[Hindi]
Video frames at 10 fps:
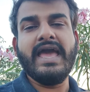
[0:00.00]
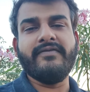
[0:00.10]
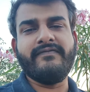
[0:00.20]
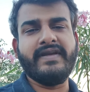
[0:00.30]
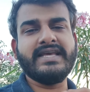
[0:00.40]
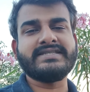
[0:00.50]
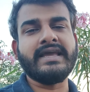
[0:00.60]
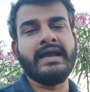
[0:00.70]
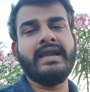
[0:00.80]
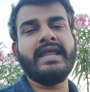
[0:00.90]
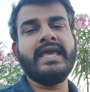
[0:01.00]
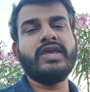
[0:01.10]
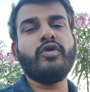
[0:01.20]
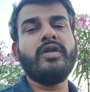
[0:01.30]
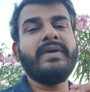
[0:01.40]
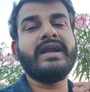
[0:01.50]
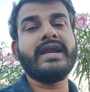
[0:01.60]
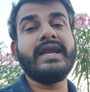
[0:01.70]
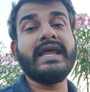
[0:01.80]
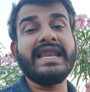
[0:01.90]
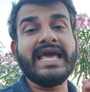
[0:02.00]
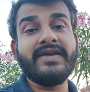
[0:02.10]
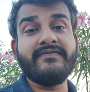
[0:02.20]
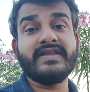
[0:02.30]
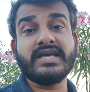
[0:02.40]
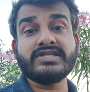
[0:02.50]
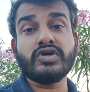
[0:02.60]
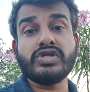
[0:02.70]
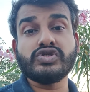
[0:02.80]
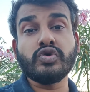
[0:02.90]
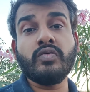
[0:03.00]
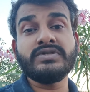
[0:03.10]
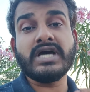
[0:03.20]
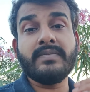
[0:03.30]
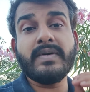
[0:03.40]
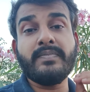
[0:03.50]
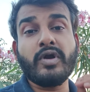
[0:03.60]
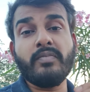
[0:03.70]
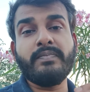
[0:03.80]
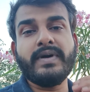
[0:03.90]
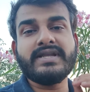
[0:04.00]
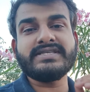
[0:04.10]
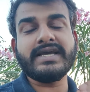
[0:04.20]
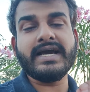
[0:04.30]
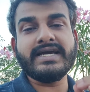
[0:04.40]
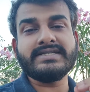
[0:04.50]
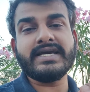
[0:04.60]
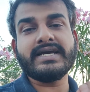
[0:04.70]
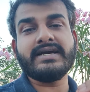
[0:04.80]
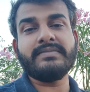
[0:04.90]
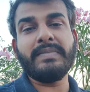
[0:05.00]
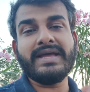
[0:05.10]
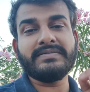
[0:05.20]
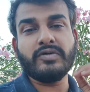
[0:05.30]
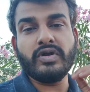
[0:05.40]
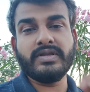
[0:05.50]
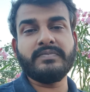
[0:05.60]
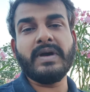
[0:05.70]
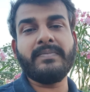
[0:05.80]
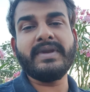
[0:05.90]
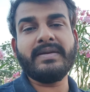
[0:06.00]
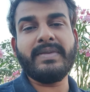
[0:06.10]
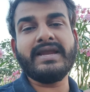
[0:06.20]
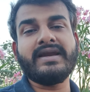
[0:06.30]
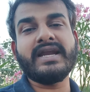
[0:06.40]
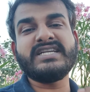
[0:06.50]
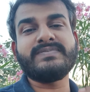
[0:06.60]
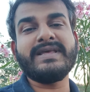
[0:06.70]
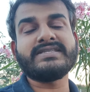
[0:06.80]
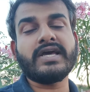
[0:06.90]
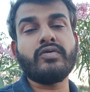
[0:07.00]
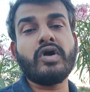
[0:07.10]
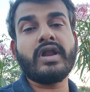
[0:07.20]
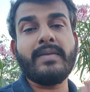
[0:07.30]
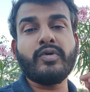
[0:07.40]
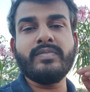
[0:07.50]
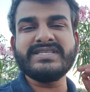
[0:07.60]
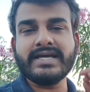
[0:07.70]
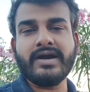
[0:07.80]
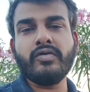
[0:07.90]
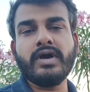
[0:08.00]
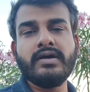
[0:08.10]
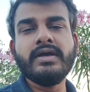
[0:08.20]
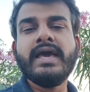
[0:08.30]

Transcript: एवरी सिंगल डे यू विल बी ट्रेडिंग लाइव विथ हस ऑन जूम जहाँ पे प्रॉपर सिखाया जाएगा मैं खुद अपने ट्रेड्स प्लेस करूँगा और आपको भी सिखाऊंगा